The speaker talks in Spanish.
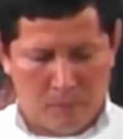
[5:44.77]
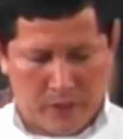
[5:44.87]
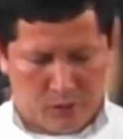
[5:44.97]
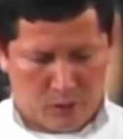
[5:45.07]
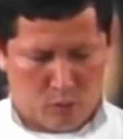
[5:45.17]

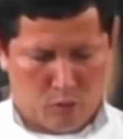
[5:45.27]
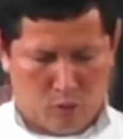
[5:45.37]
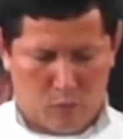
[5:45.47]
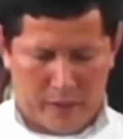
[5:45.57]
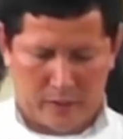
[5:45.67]

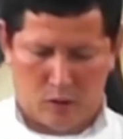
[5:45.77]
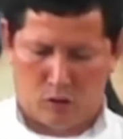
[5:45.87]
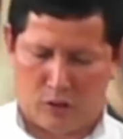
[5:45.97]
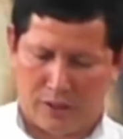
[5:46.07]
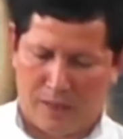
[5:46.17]
versículo
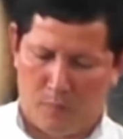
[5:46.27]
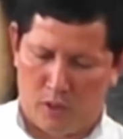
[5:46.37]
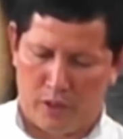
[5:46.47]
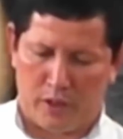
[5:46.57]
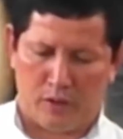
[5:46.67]
48 que
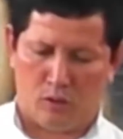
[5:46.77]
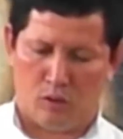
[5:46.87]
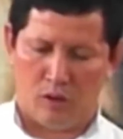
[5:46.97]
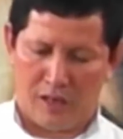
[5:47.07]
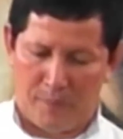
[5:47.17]
estábamos
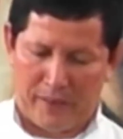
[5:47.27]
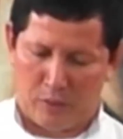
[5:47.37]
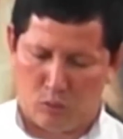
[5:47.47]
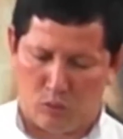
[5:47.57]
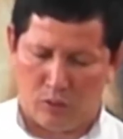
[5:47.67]
leyendo, le,
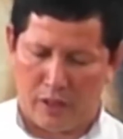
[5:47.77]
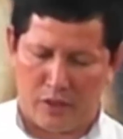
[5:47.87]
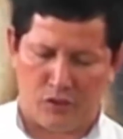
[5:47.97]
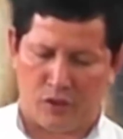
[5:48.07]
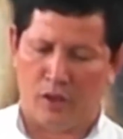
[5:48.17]
le
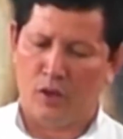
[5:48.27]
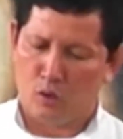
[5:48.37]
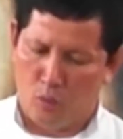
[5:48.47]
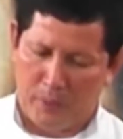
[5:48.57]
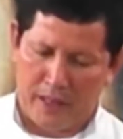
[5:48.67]
dice,
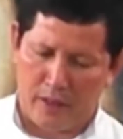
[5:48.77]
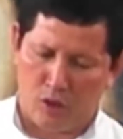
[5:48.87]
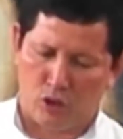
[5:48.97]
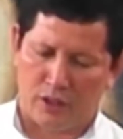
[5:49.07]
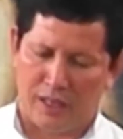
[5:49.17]
tu padre
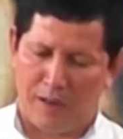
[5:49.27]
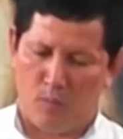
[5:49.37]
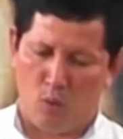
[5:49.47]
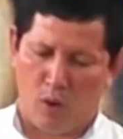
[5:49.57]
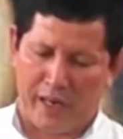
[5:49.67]
y yo te
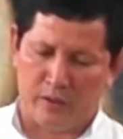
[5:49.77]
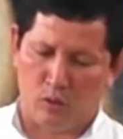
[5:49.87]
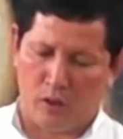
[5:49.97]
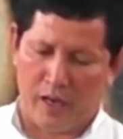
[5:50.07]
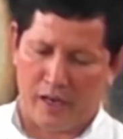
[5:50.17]
andábamos
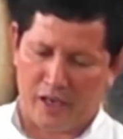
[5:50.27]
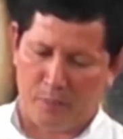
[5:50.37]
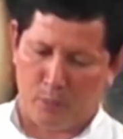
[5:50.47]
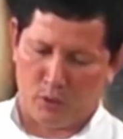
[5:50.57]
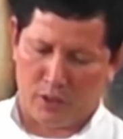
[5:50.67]
buscando, él
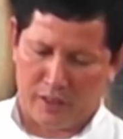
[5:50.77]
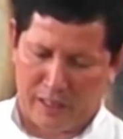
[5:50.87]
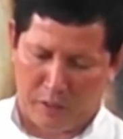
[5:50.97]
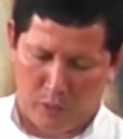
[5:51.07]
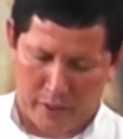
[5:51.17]
responde en
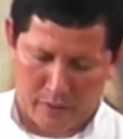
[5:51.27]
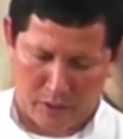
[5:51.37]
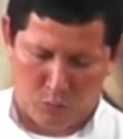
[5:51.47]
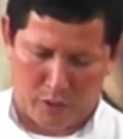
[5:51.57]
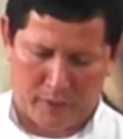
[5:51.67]
el
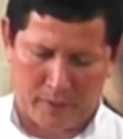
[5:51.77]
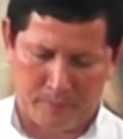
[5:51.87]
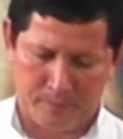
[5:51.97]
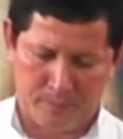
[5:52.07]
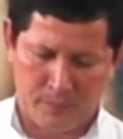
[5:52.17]
49.